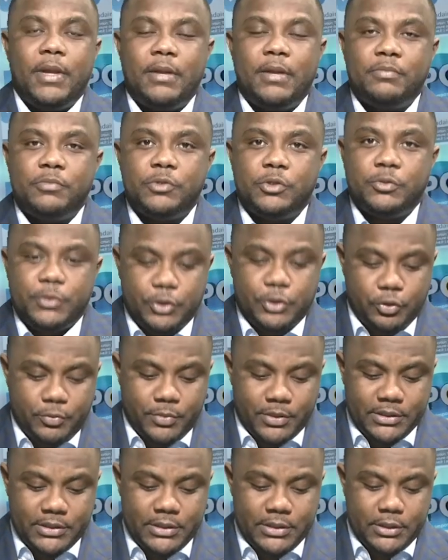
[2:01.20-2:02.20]
Mesdames et messieurs,
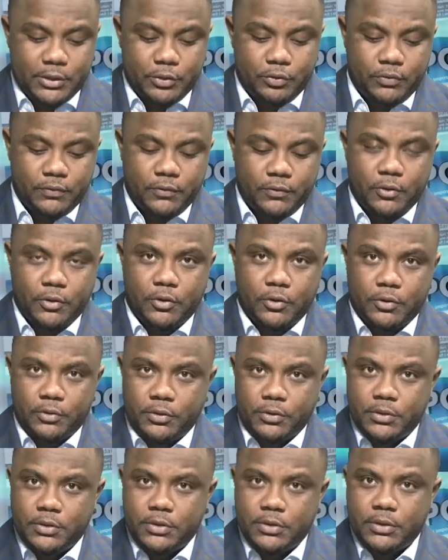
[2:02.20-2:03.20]
merci de suivre euh,
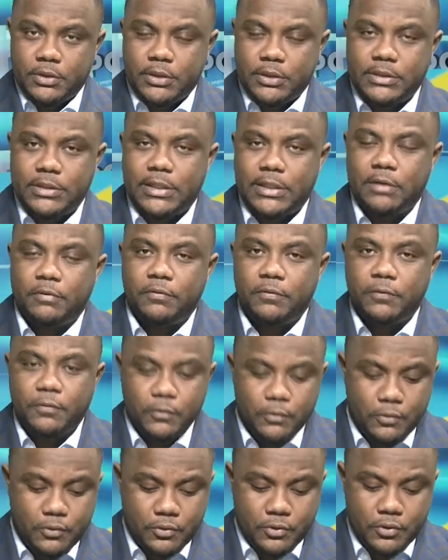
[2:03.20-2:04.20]
Critique
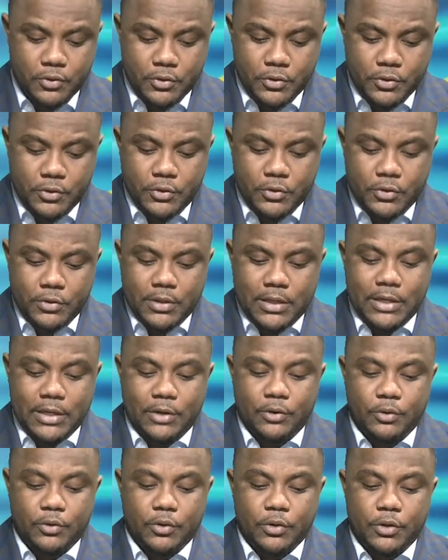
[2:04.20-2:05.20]
Info.
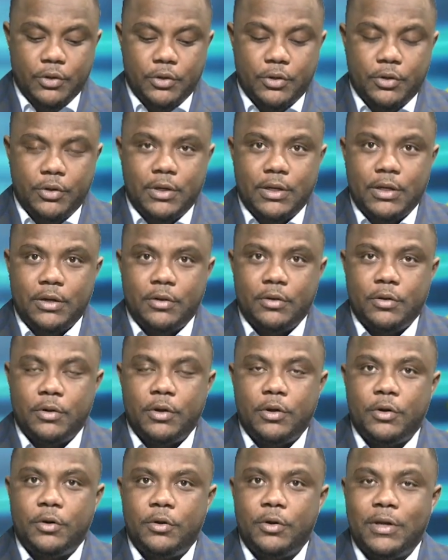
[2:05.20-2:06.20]
Alors,
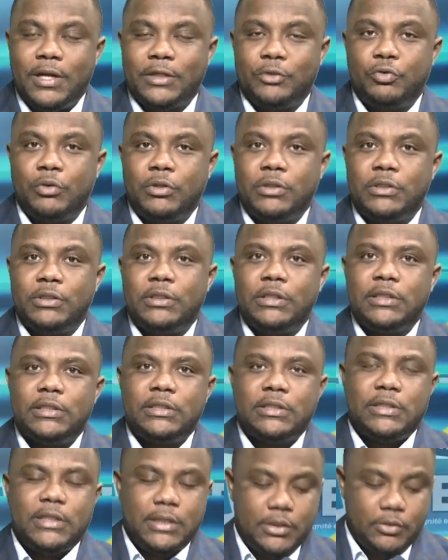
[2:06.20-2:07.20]
euh, l'actualité,
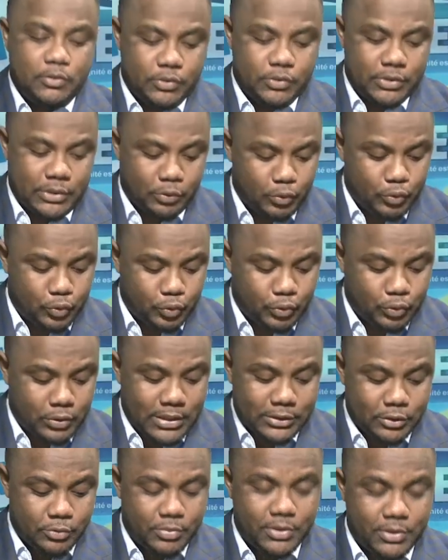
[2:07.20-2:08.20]
oh, ça tourne autour
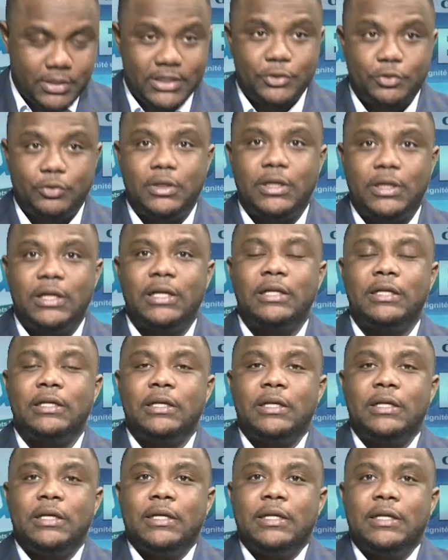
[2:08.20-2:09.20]
de l'Assemblée nationale,
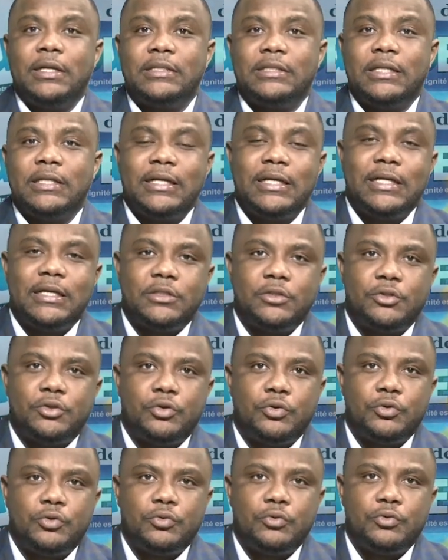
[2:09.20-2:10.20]
les
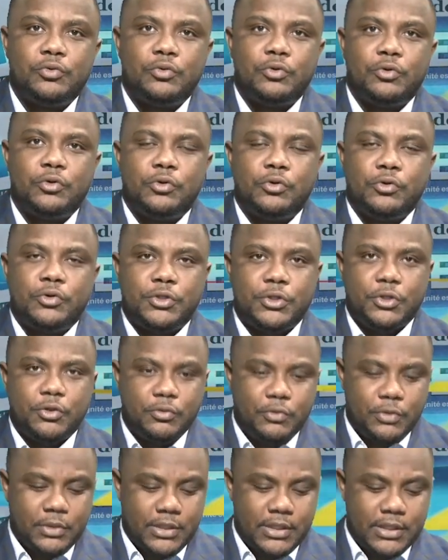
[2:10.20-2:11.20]
allégations euh,
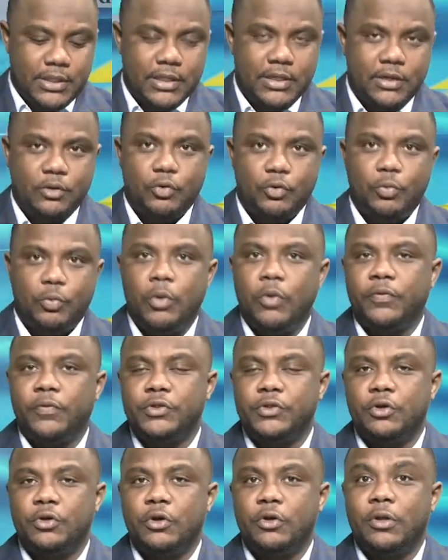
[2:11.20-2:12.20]
selon lesquelles le
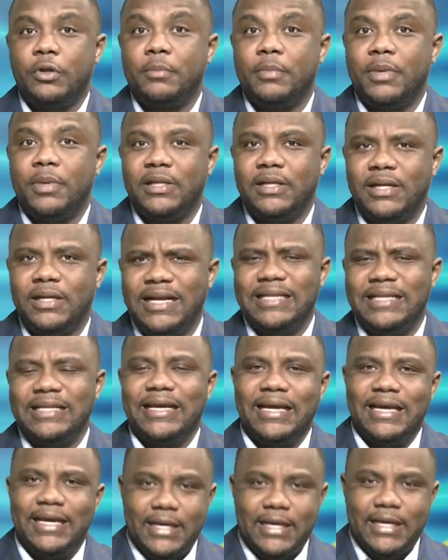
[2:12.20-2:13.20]
professeur André Mbata
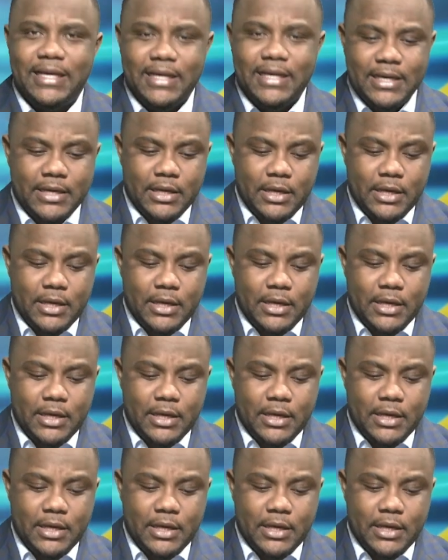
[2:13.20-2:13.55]
gagnerait